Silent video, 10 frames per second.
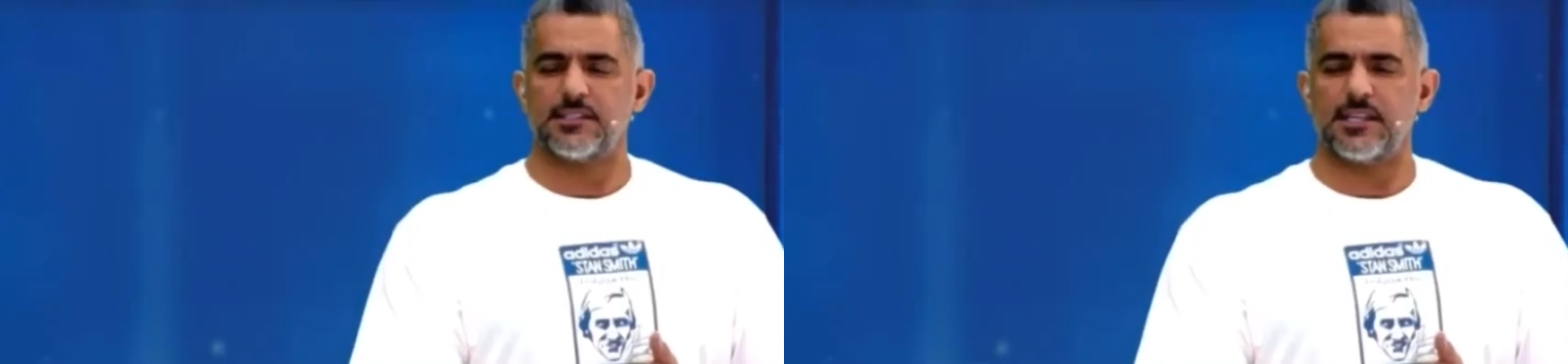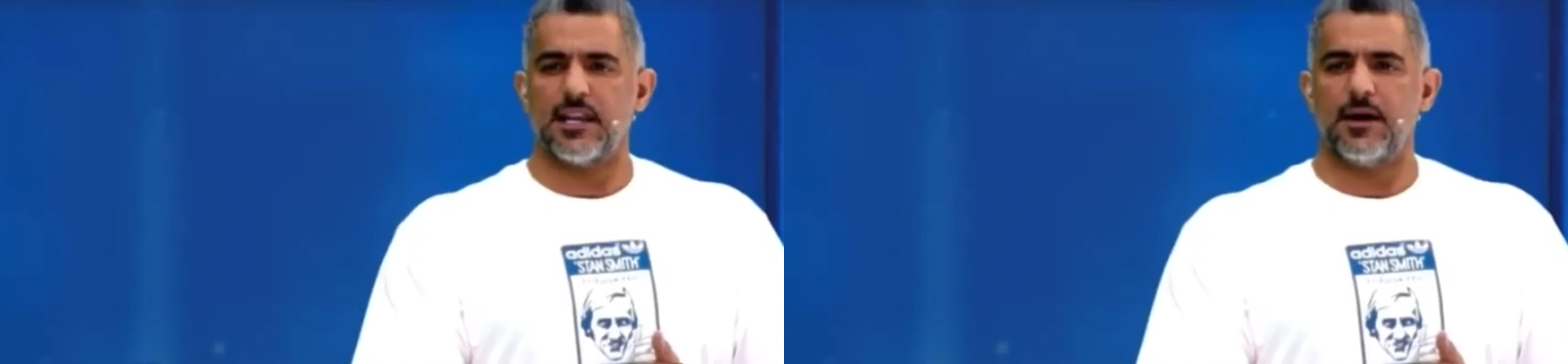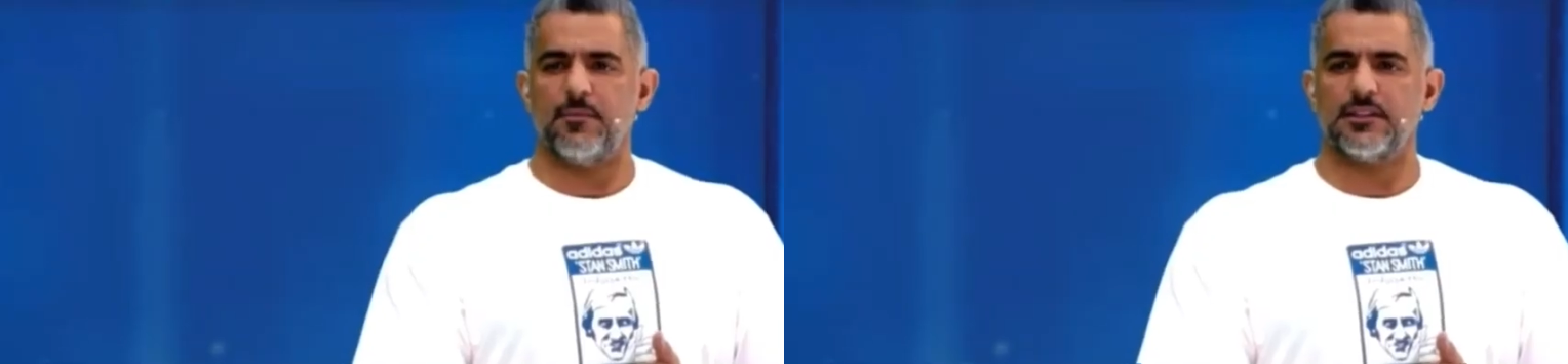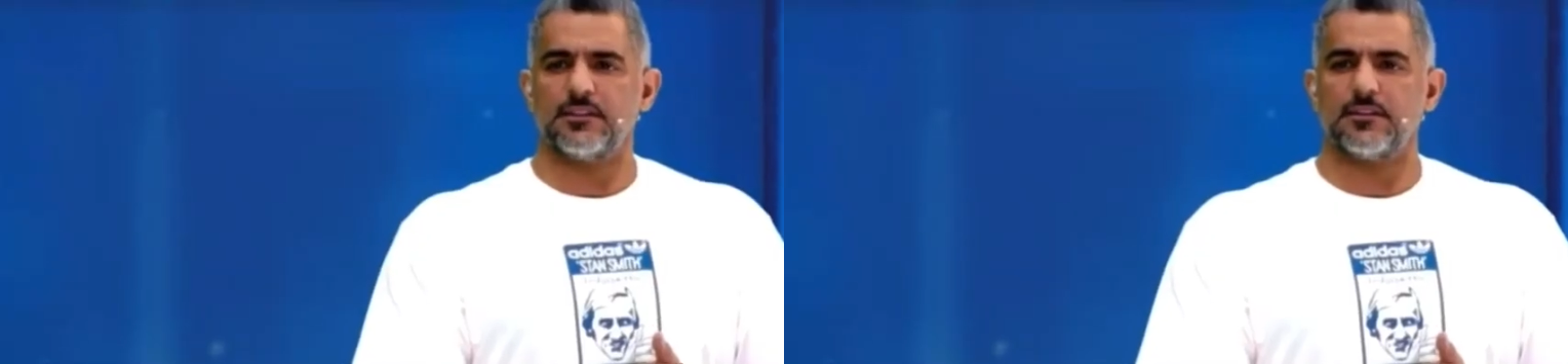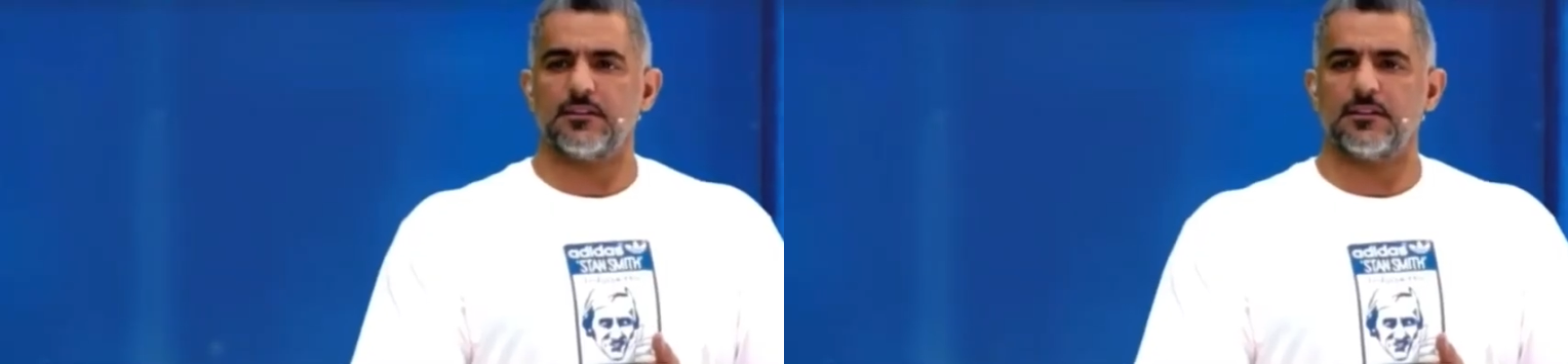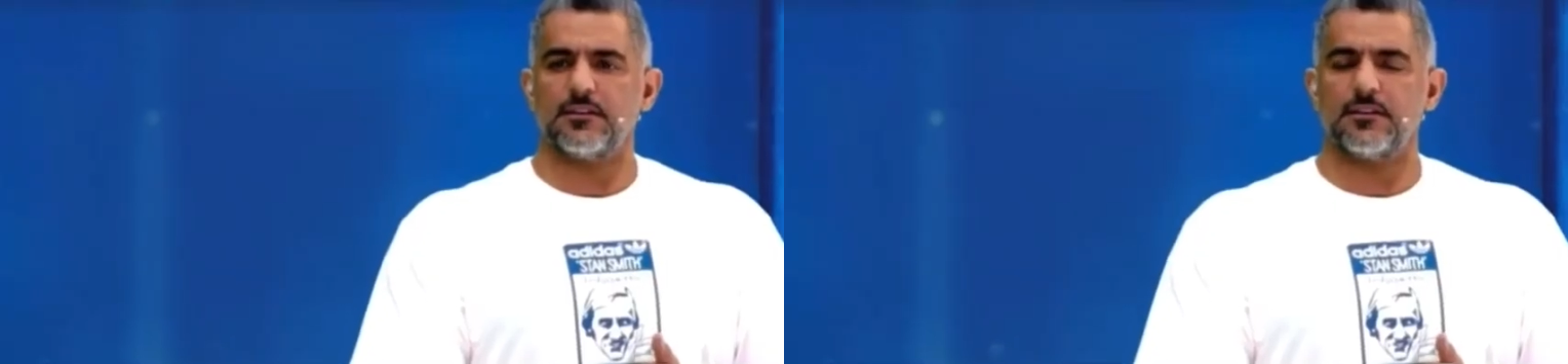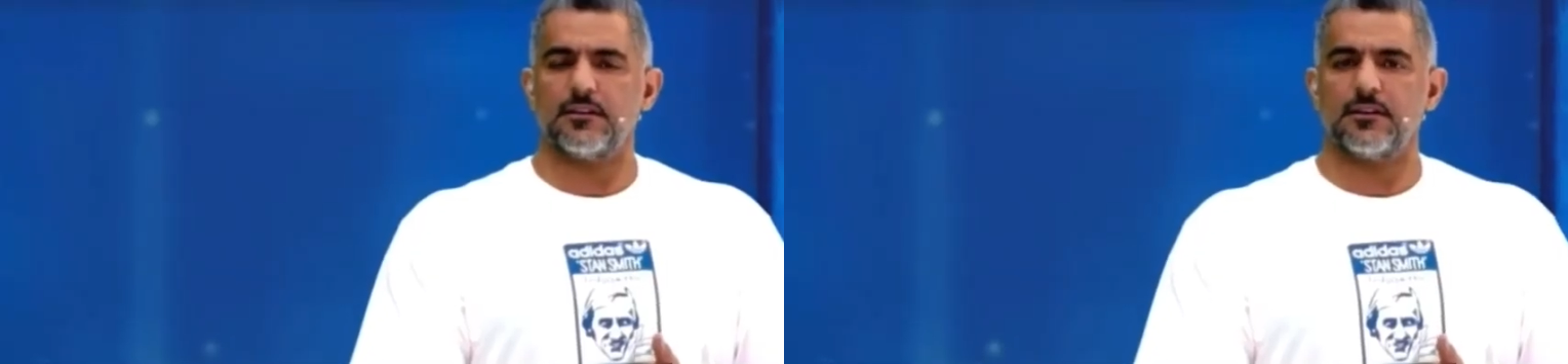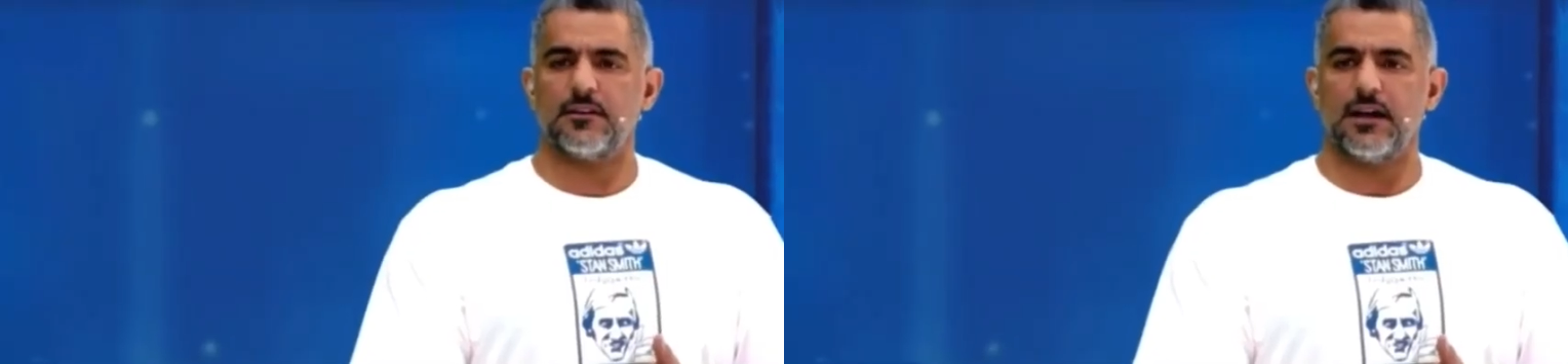حسن الاحمد
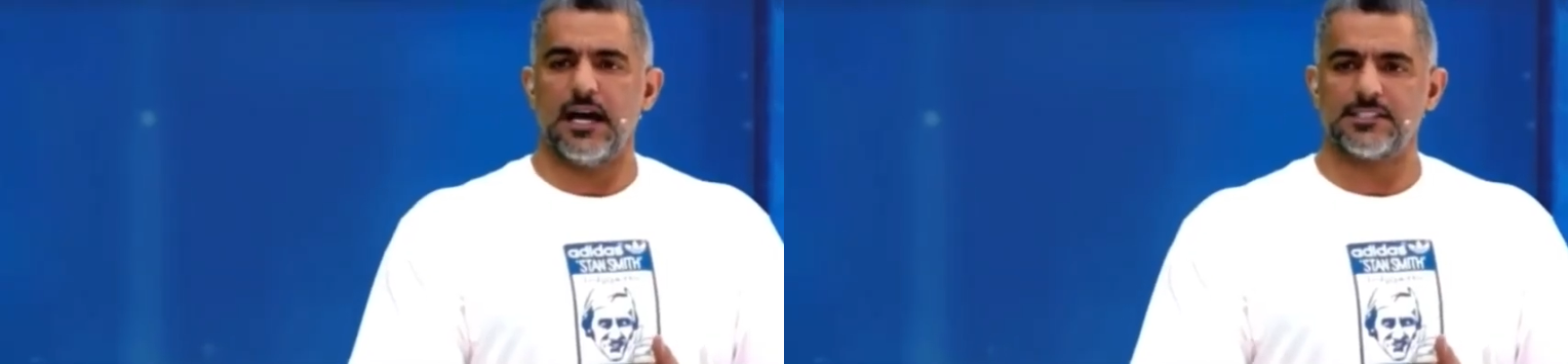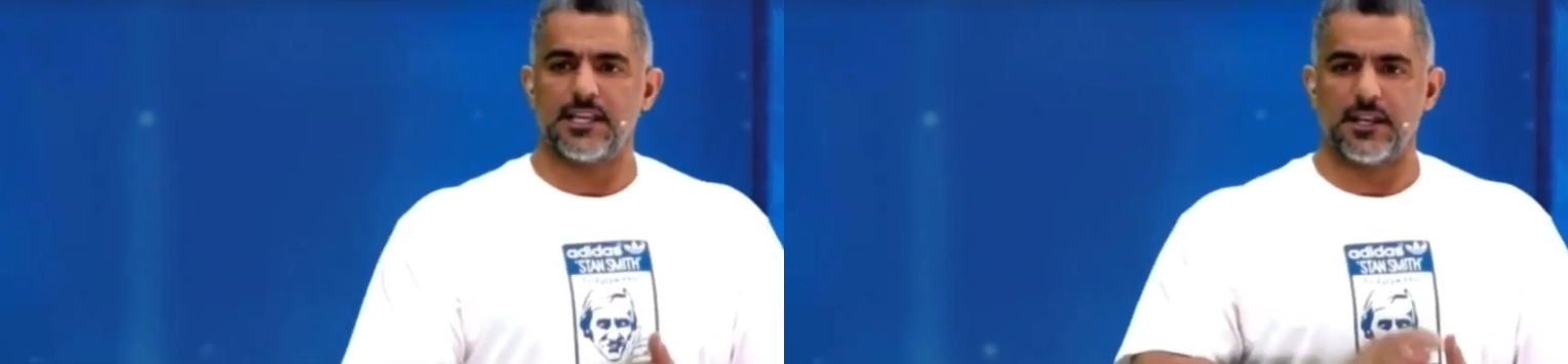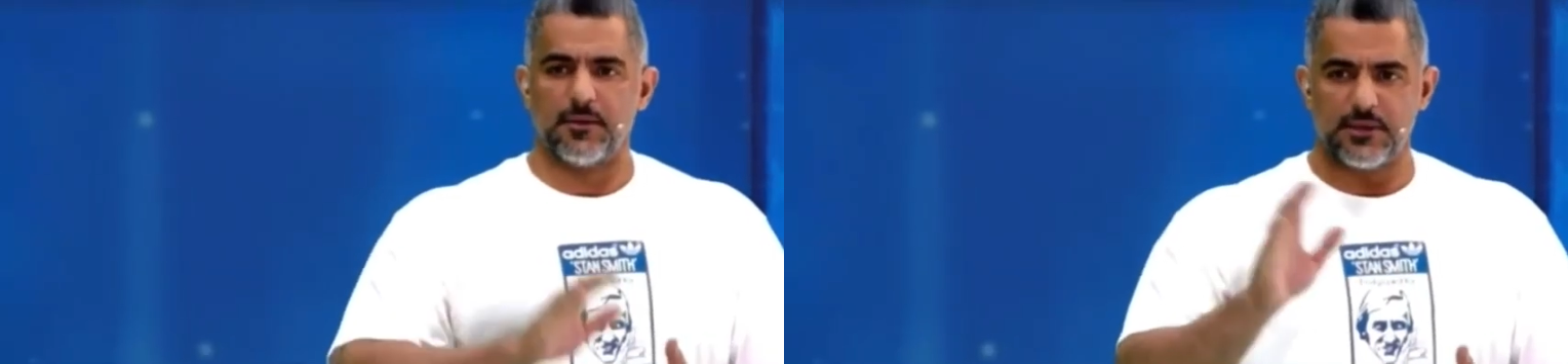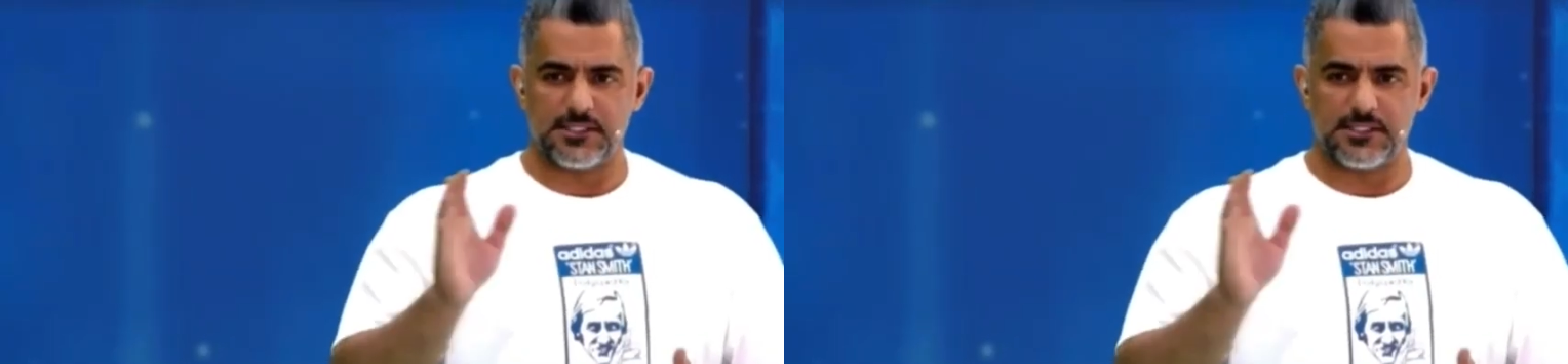حسن